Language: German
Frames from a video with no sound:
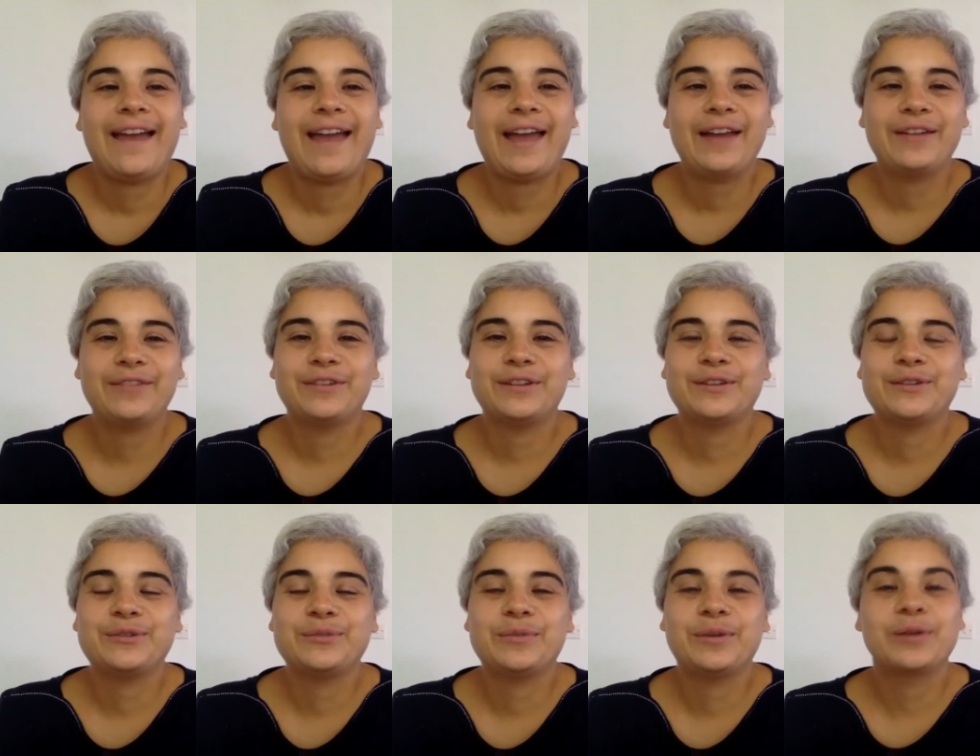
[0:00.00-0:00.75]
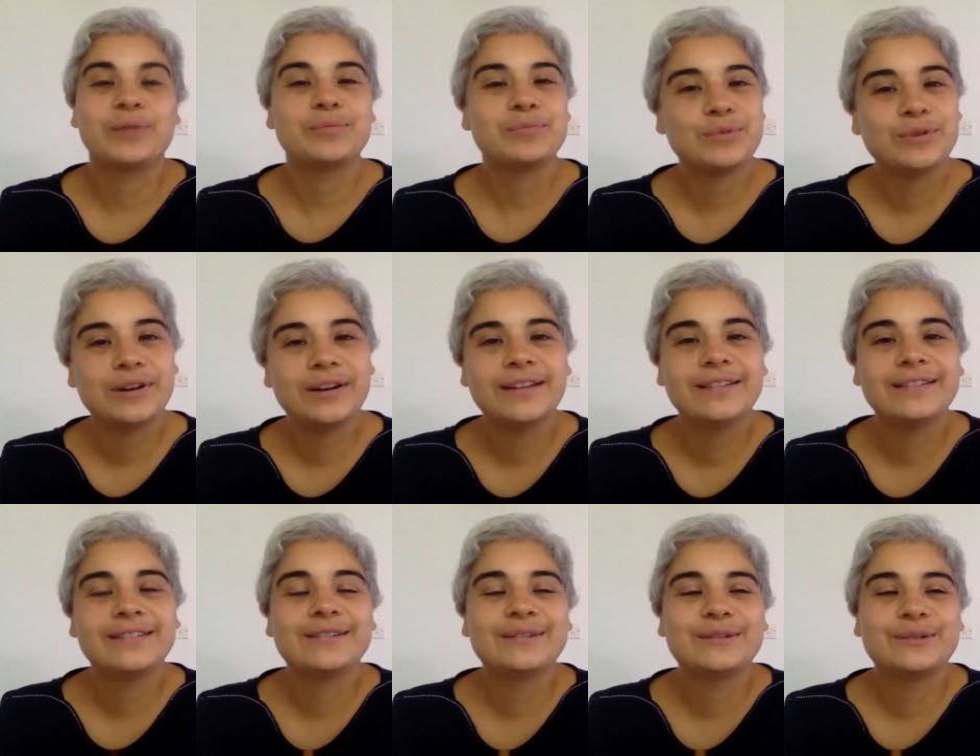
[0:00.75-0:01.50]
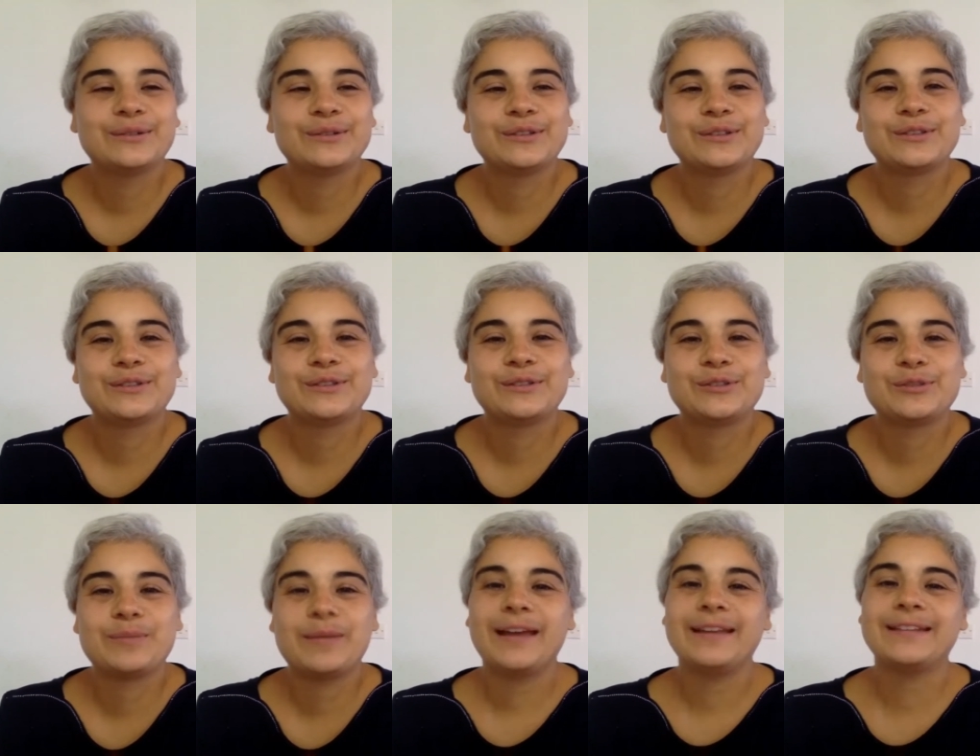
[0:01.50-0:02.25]
etwas über Geburt und
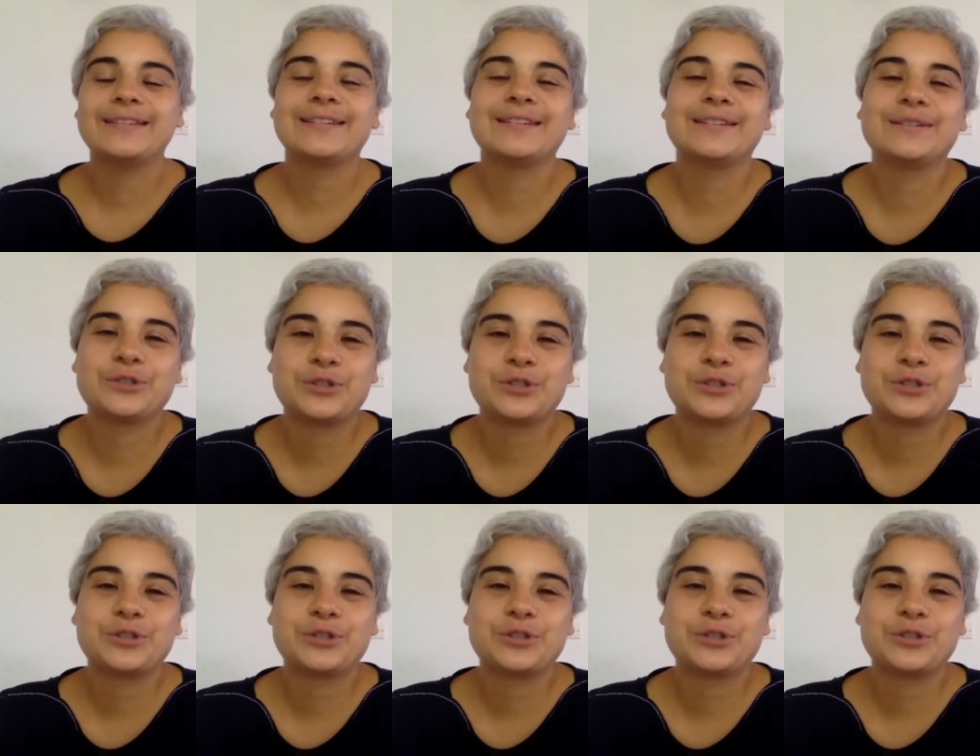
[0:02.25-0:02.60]
Schmerzen